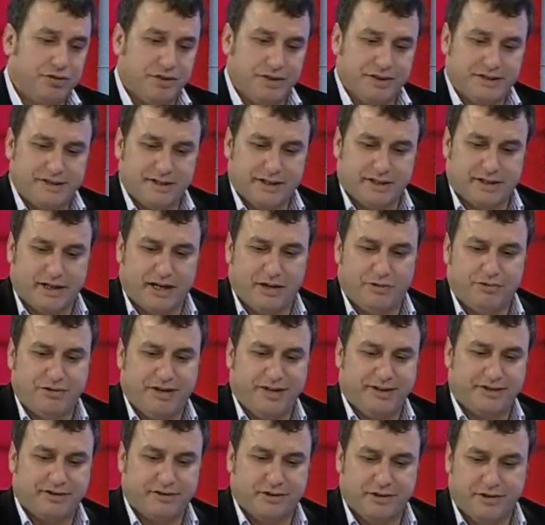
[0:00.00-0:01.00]
değil. Zira
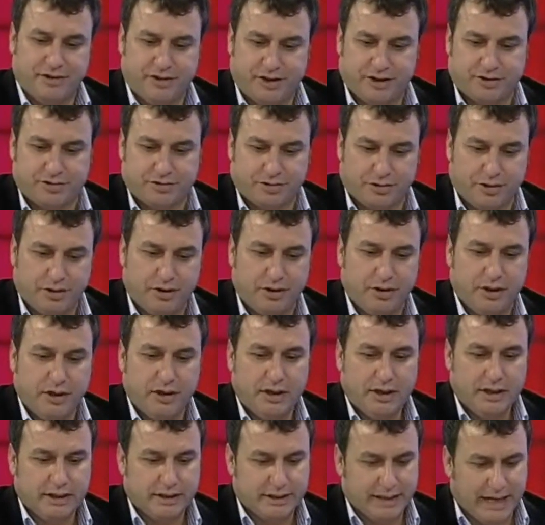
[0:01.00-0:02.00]
UNESCO
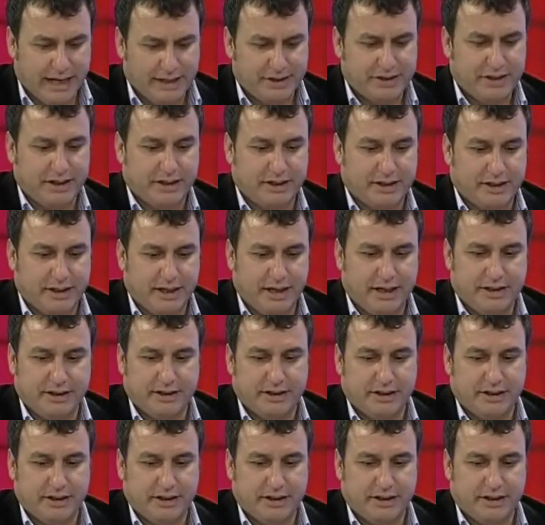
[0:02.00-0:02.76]
gerçekten e,